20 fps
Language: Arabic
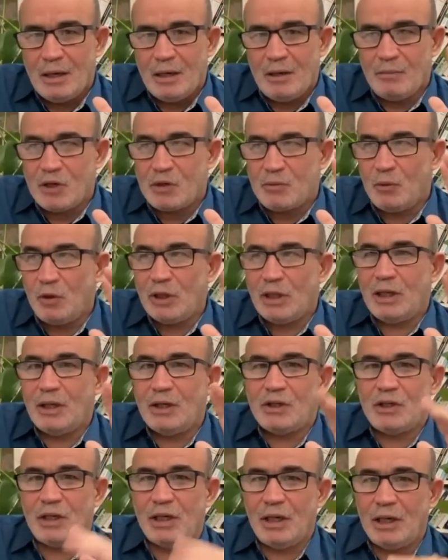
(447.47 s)
لمجموعه
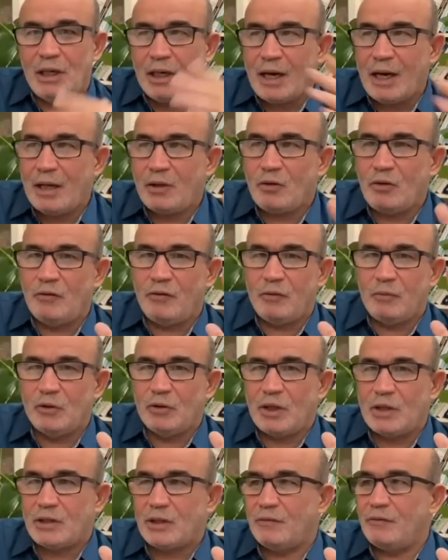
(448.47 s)
العشرين اللي راح تكون في
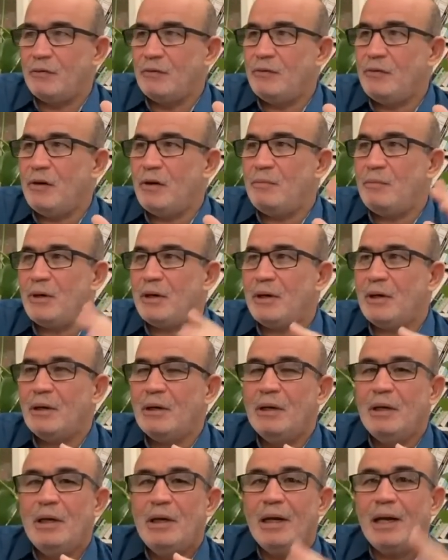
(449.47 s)
منتصف نوفمبر